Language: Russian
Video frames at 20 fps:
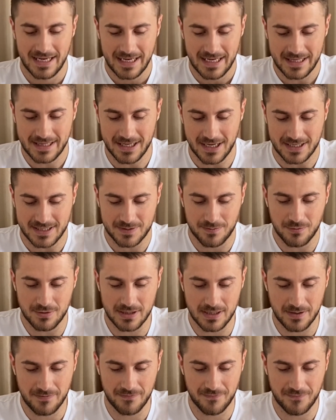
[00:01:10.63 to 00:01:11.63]
Итак,
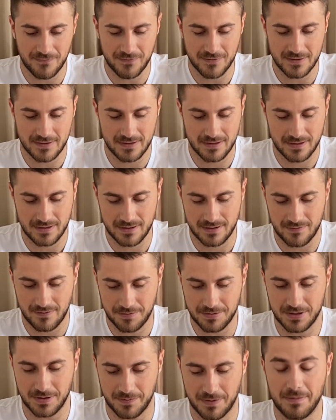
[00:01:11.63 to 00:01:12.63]
смотрим в, э,
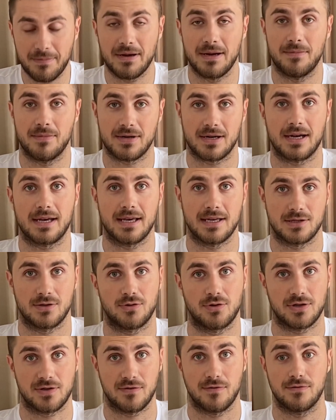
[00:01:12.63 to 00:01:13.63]
вообще проблемы, какие
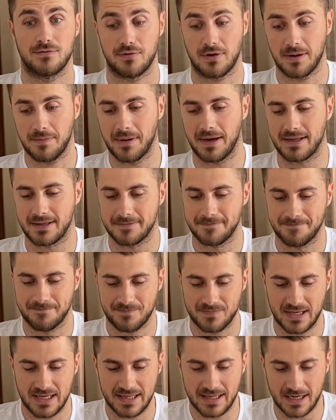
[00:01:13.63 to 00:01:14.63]
существуют у ребят.
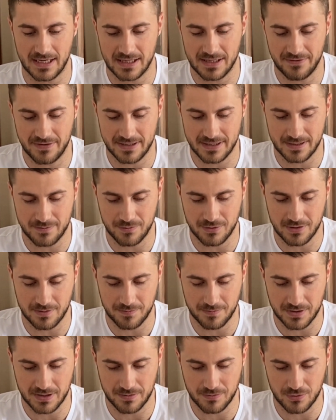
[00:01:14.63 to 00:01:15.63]
Итак, давайте будем
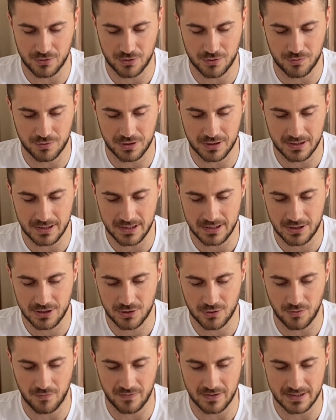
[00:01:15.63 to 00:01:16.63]
понемножечку читать,
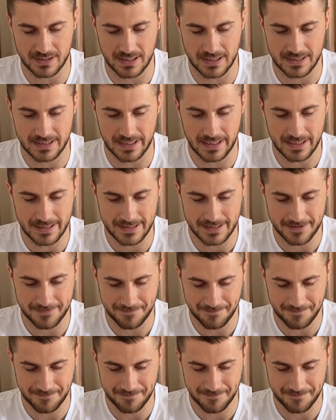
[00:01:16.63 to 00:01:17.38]
что у нас здесь есть.